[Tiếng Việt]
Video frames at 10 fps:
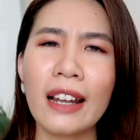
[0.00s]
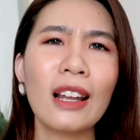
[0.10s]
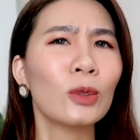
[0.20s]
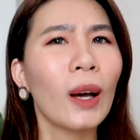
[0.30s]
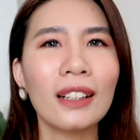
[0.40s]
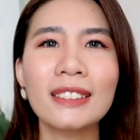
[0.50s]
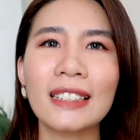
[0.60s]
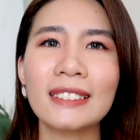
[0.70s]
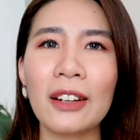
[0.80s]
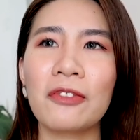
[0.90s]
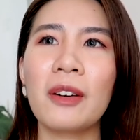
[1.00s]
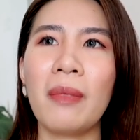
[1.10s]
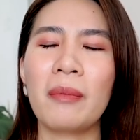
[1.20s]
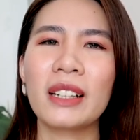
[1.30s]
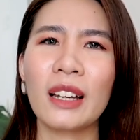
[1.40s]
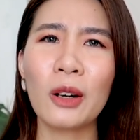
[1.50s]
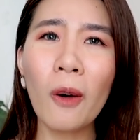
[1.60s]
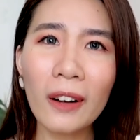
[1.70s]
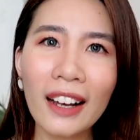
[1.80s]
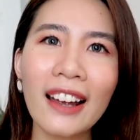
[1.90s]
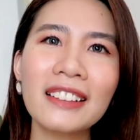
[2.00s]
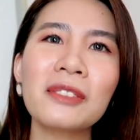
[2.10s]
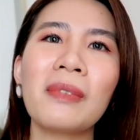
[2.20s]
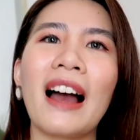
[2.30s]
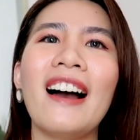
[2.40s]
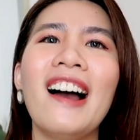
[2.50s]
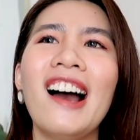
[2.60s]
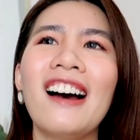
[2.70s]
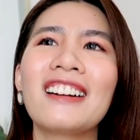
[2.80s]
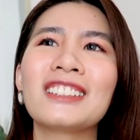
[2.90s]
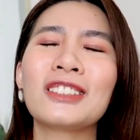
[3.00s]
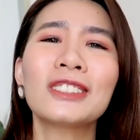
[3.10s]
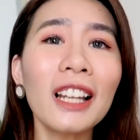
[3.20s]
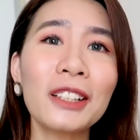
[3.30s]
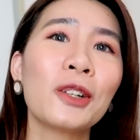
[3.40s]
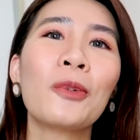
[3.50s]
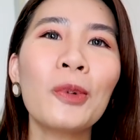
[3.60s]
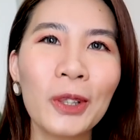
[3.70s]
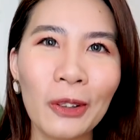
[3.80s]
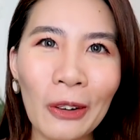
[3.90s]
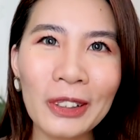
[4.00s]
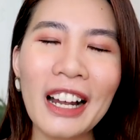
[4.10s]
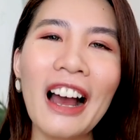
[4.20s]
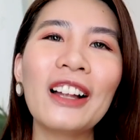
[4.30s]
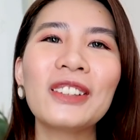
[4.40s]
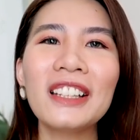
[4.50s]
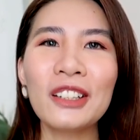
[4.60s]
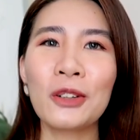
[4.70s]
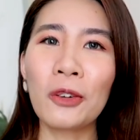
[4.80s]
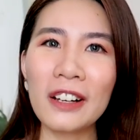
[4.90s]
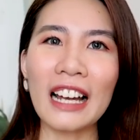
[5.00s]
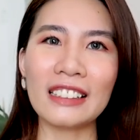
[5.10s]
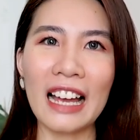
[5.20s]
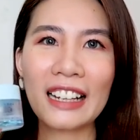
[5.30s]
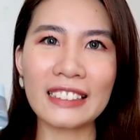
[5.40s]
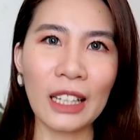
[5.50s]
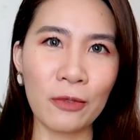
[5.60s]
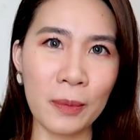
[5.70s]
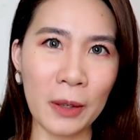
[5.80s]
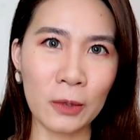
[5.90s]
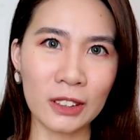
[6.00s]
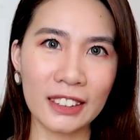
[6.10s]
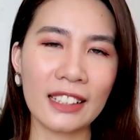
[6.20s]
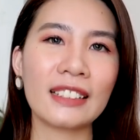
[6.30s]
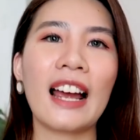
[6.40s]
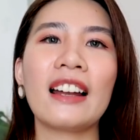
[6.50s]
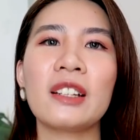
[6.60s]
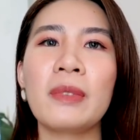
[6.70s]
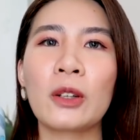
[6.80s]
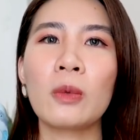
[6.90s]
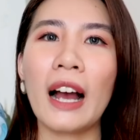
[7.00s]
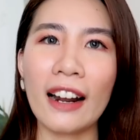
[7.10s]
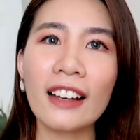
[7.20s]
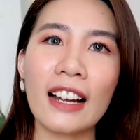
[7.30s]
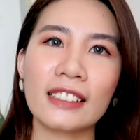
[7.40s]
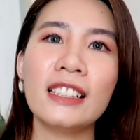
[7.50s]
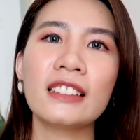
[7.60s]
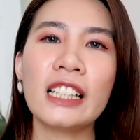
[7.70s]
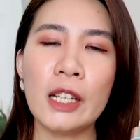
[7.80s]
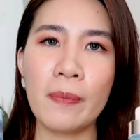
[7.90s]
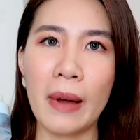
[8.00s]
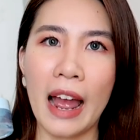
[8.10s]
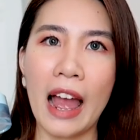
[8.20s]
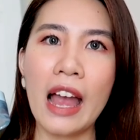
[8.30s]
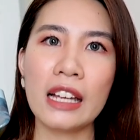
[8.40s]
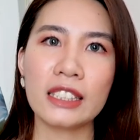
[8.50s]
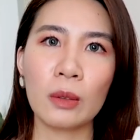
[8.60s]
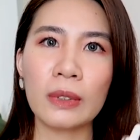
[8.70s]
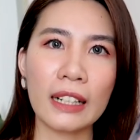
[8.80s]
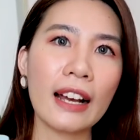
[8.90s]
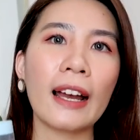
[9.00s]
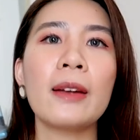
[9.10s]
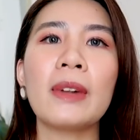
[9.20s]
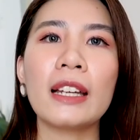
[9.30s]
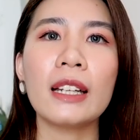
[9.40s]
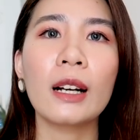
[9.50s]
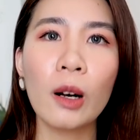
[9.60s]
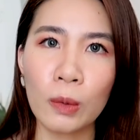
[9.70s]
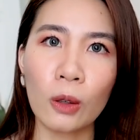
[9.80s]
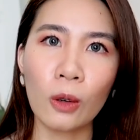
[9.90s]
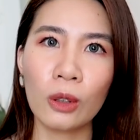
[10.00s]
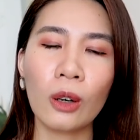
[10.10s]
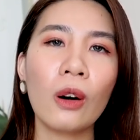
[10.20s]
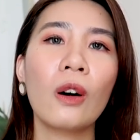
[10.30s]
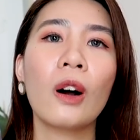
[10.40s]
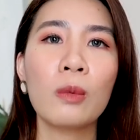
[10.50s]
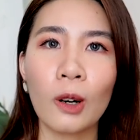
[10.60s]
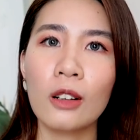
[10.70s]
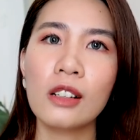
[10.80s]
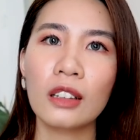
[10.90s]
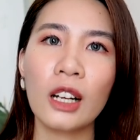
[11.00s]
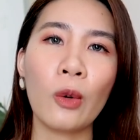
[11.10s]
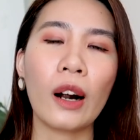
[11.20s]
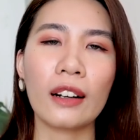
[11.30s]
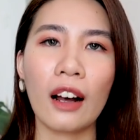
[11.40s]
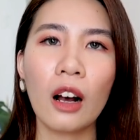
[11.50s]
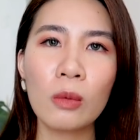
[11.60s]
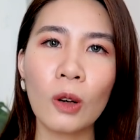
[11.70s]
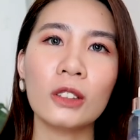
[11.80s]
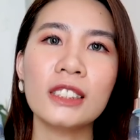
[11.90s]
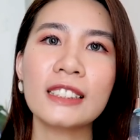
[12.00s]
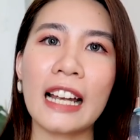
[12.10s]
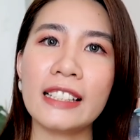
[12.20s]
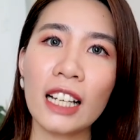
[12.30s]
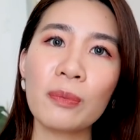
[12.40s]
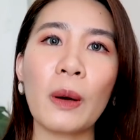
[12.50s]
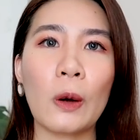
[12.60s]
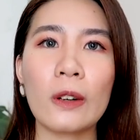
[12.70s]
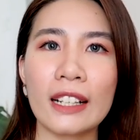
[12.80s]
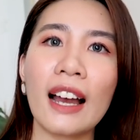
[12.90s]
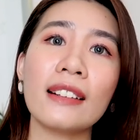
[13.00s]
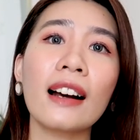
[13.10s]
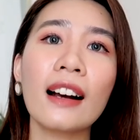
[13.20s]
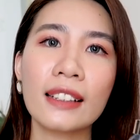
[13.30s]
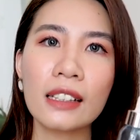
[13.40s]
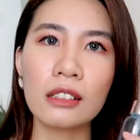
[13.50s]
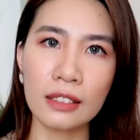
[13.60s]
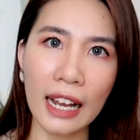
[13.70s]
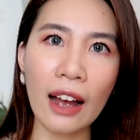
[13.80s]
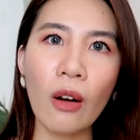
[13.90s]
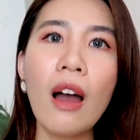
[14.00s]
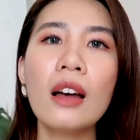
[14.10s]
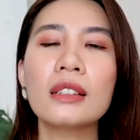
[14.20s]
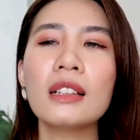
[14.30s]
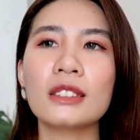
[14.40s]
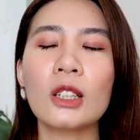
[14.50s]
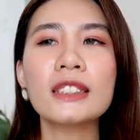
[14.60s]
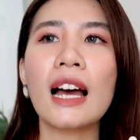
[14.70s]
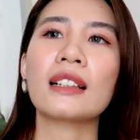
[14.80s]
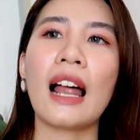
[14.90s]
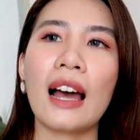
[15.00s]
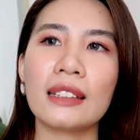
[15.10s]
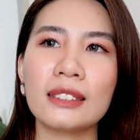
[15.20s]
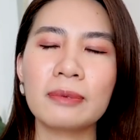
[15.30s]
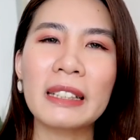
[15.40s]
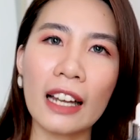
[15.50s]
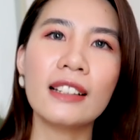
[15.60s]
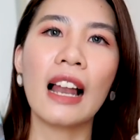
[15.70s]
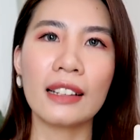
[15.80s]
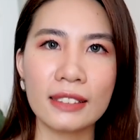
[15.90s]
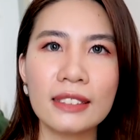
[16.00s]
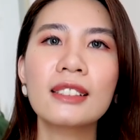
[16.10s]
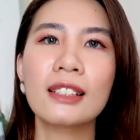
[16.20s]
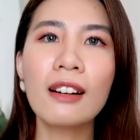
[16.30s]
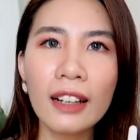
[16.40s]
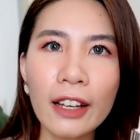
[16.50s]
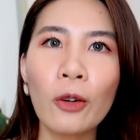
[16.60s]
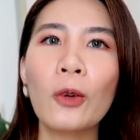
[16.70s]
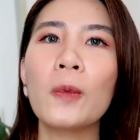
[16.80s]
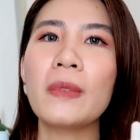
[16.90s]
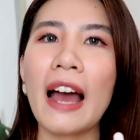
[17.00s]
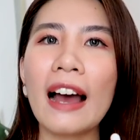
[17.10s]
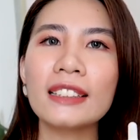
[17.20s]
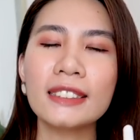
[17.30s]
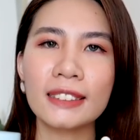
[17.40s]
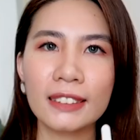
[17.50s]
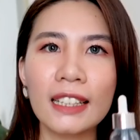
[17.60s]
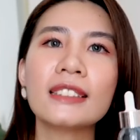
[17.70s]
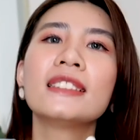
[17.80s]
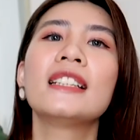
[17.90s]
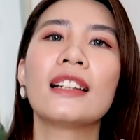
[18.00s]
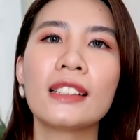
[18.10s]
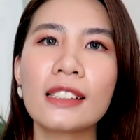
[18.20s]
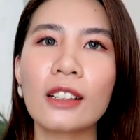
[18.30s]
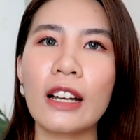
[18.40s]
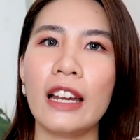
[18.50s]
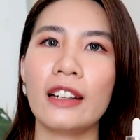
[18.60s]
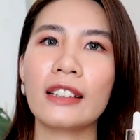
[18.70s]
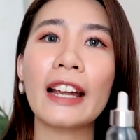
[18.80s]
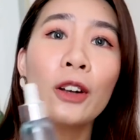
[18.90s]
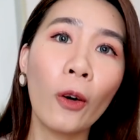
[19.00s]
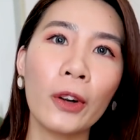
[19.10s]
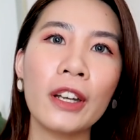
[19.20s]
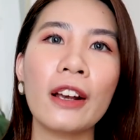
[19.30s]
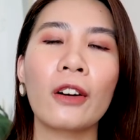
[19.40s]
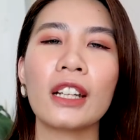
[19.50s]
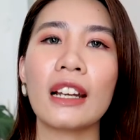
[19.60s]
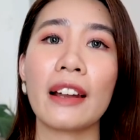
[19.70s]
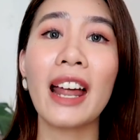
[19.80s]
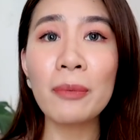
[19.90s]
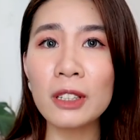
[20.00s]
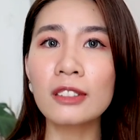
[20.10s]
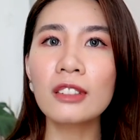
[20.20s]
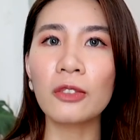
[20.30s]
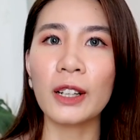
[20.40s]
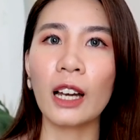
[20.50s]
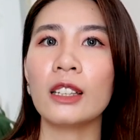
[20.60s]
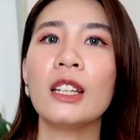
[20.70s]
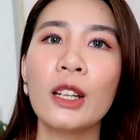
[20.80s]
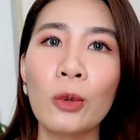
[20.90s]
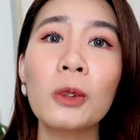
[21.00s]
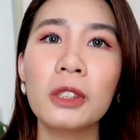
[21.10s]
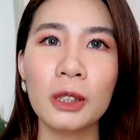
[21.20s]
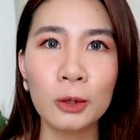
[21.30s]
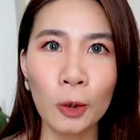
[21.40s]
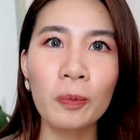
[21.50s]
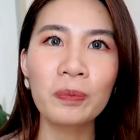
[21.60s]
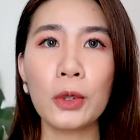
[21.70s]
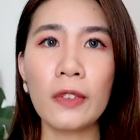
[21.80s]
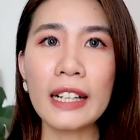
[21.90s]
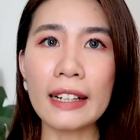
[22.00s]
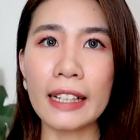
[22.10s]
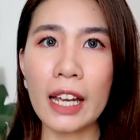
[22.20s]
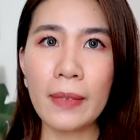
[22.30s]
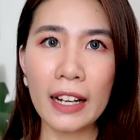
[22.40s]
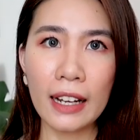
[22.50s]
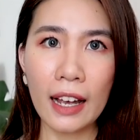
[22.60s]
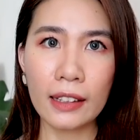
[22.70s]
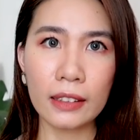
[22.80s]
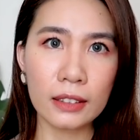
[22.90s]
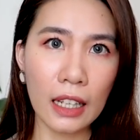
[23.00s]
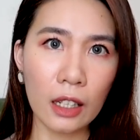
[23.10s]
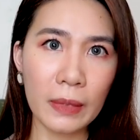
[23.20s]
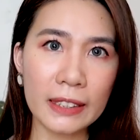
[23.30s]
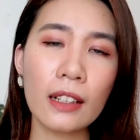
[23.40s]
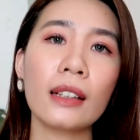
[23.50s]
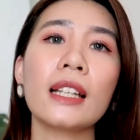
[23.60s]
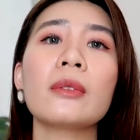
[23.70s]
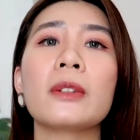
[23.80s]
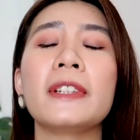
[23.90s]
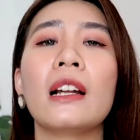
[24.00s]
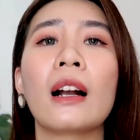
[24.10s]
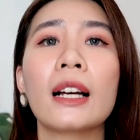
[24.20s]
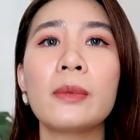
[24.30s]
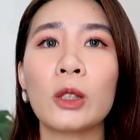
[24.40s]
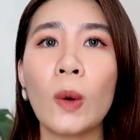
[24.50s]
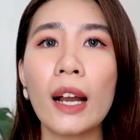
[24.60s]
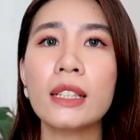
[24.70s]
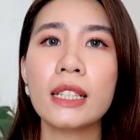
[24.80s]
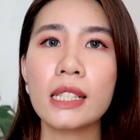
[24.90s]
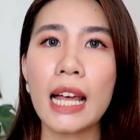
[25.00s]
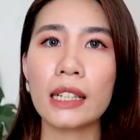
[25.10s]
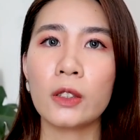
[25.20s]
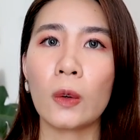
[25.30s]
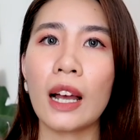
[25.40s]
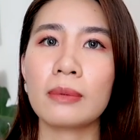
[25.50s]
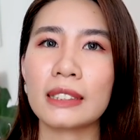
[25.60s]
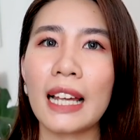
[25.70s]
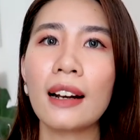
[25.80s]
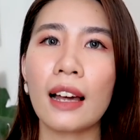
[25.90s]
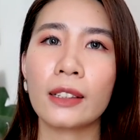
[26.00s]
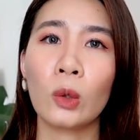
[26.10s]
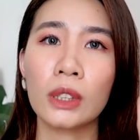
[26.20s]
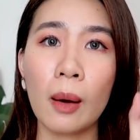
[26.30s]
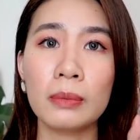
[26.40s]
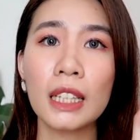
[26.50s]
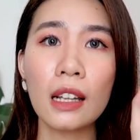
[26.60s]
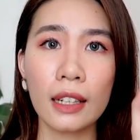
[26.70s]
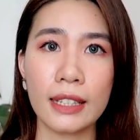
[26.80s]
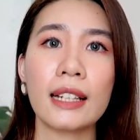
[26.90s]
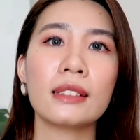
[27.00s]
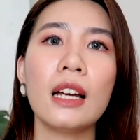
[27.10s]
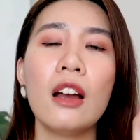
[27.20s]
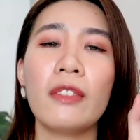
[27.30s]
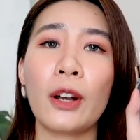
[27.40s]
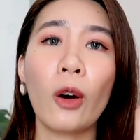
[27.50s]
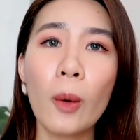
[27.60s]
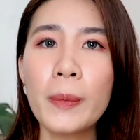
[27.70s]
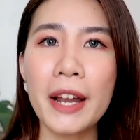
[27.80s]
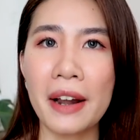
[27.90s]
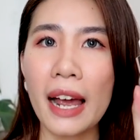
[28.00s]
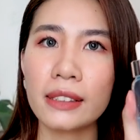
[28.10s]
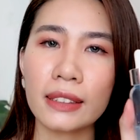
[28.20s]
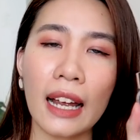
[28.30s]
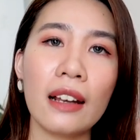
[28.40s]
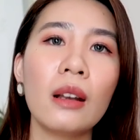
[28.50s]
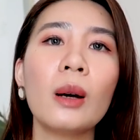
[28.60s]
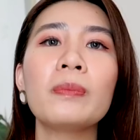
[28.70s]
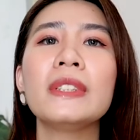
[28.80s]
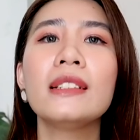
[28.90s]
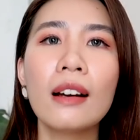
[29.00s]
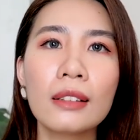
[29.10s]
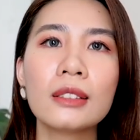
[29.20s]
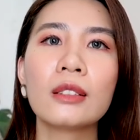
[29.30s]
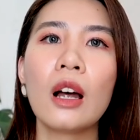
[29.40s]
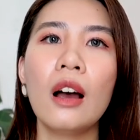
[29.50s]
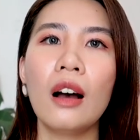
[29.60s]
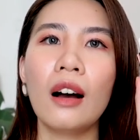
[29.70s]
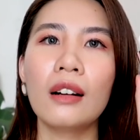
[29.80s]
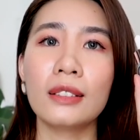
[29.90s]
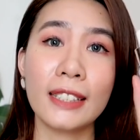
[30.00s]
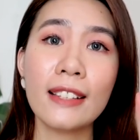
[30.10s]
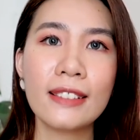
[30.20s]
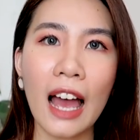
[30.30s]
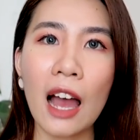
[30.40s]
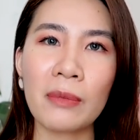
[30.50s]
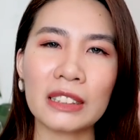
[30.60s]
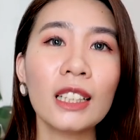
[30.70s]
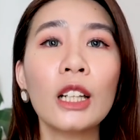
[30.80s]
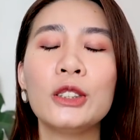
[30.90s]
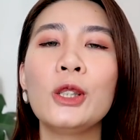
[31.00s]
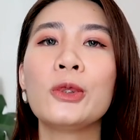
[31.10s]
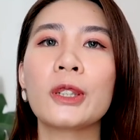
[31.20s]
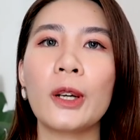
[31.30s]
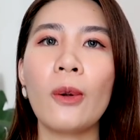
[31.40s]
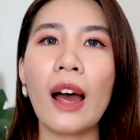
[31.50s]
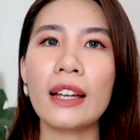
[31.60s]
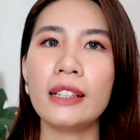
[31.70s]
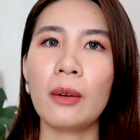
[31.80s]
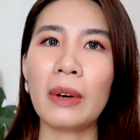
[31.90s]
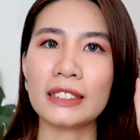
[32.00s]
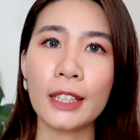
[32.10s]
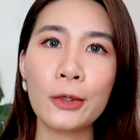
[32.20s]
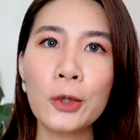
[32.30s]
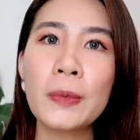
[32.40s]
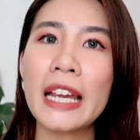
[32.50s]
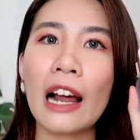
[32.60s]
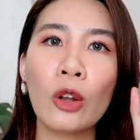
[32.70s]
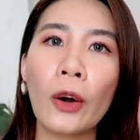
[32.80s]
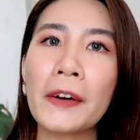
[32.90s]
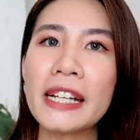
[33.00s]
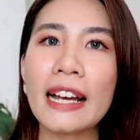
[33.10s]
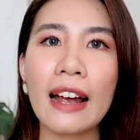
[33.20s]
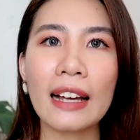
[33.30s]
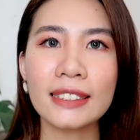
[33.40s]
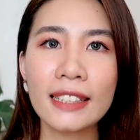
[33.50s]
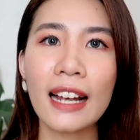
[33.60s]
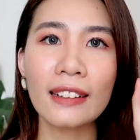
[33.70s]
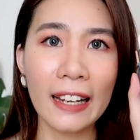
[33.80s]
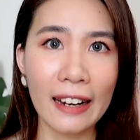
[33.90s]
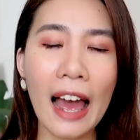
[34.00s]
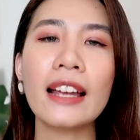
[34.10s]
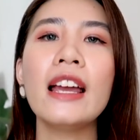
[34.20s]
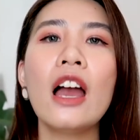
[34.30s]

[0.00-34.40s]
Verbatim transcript: Đây là toàn là những cái sản phẩm mà mình thấy ok nhưng mà nó rất là nhiều mùi cồn. Tuy nhiên thì đối với cả hai cái sản phẩm này của Senka thì mình cũng khá là ngạc nhiên khi mà trong các em này thì không có cồn khô, không có hương liệu, hoặc là không có những cái chất mà có cái khả năng gây kích ứng cao. Tức là rõ ràng là mình thấy là thương hiệu cũng đã dần dần để thay đổi để có thể là đáp ứng được với cả thị hiếu của người tiêu dùng. Đối với cả cái em HA này thực ra là mình rất là thích, bởi vì là khi mà thoa lên trên da thì nó cảm giác là kiểu thấm rất là nhanh, và nó không để lại những cái lớp nhờn ở trên da mà rất là nhiều những cái loại mà serum hyaluronic acid khác để lại.